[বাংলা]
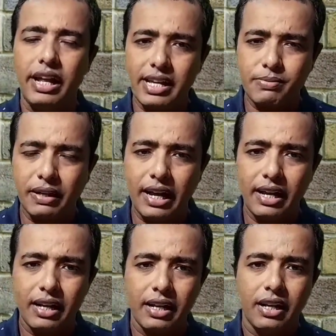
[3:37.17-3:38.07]
লেস
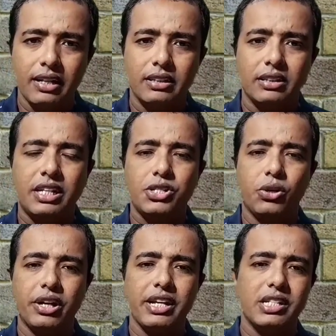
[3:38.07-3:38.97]
বানায়
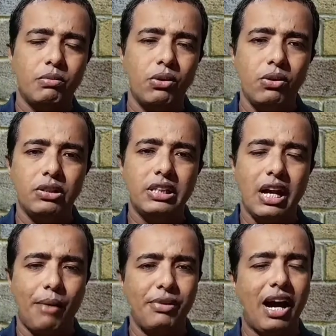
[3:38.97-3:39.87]
কৃষককে এসে বললো যে
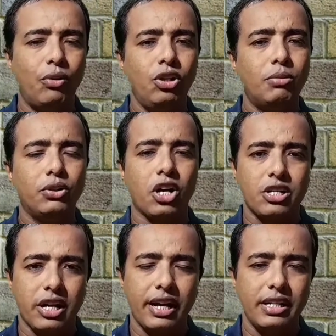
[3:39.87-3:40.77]
আমি আলু নিব দশ
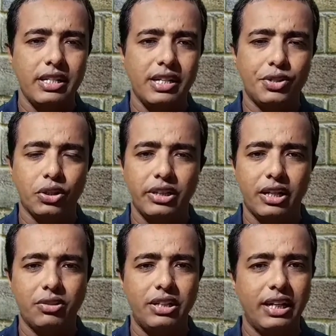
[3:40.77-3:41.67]
টাকা কেজি কৃষক
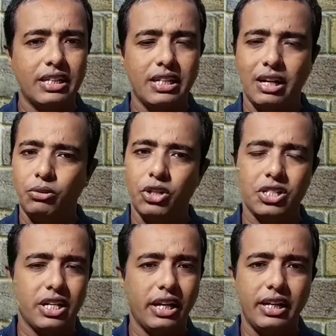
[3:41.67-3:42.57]
দেখলো ঠিক আছে আলু দশ
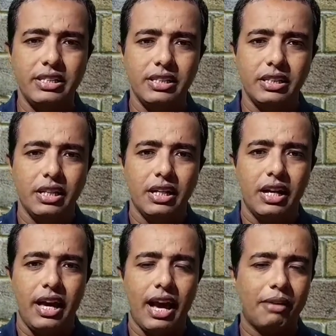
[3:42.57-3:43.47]
টাকা কেজি
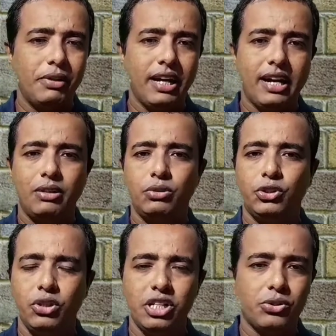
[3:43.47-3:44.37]
এক বিঘায় আলু
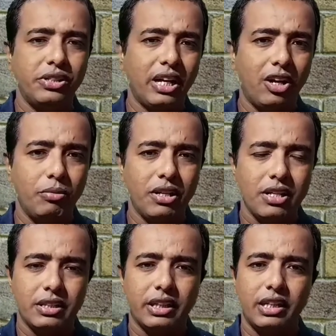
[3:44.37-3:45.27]
চল্লিশ কুইন্টাল হবে
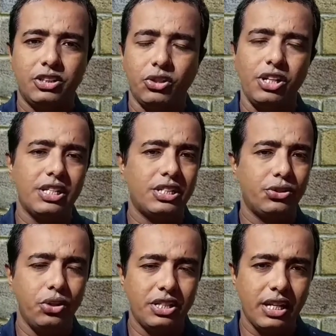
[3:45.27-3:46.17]
তাহলে চল্লিশ
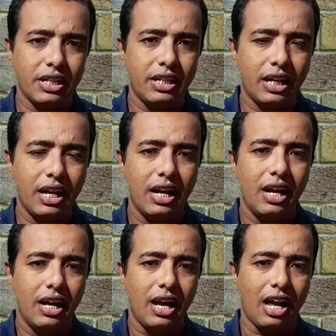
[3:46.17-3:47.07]
চল্লিশ হাজার টাকা
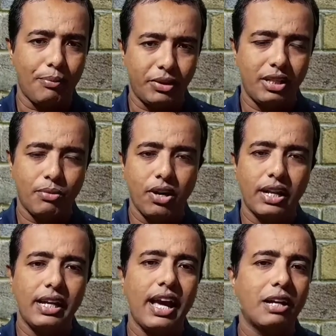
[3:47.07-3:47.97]
আর আপনাদের বলে
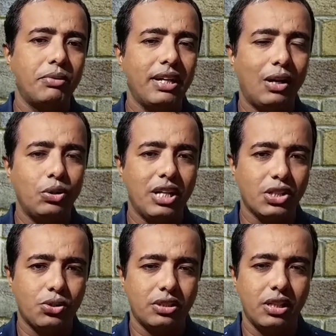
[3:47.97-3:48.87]
রাখি এক বিঘা আলু
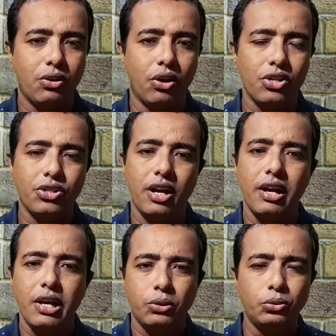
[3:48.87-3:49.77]
চাষ করতে খরচ হয়
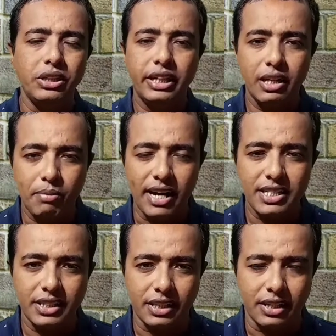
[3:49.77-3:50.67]
কুড়ি থেকে বাইশ
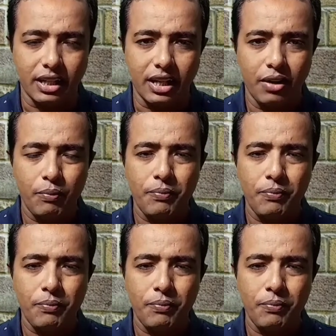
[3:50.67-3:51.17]
হাজার টাকা